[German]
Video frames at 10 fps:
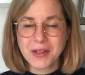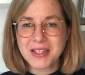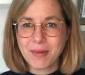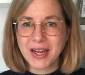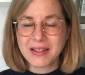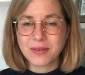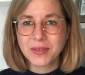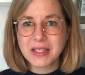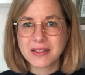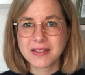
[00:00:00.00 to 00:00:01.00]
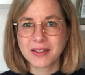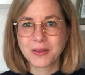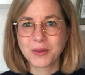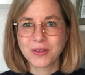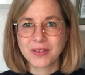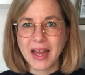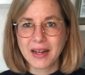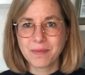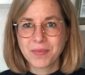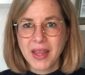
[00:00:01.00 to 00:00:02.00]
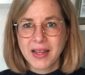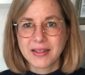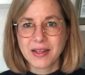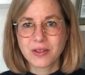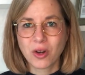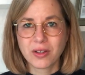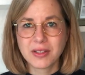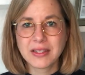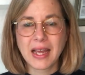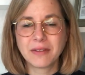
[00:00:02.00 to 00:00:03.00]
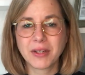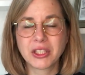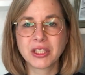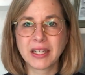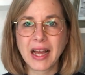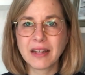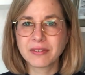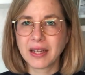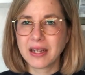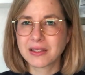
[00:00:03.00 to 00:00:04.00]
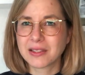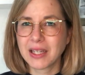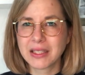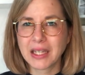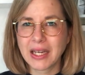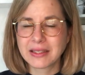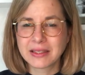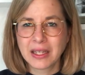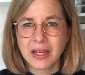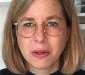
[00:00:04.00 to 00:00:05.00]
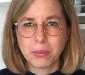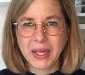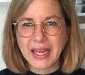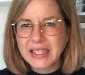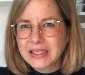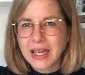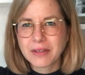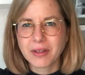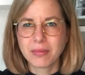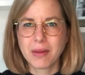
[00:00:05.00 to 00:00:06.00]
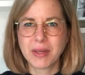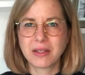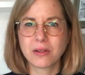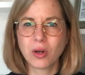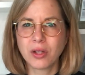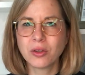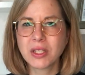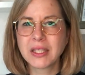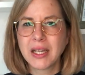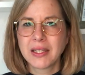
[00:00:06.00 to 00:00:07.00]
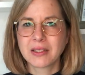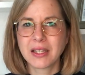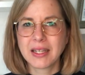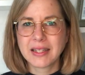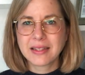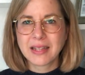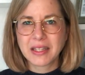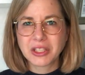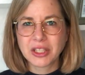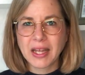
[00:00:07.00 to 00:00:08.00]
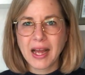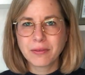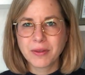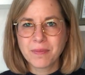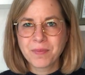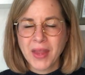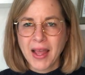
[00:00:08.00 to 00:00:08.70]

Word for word: finde ich aber ganz wichtig dazu zu sagen, dass Gott nicht einfach straft, weil er so sagt, ja, jetzt brennt hier einfach mal mein Zorn durch, sondern dass seine Strafe